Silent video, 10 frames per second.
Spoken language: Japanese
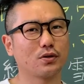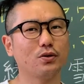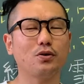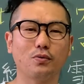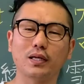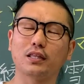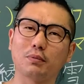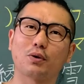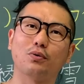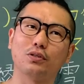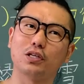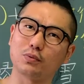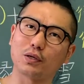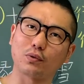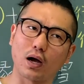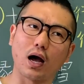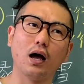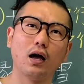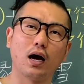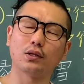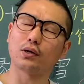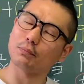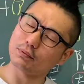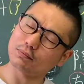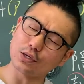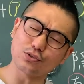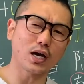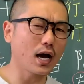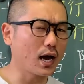今日は」って意味で「こんにちは」とかあとは単純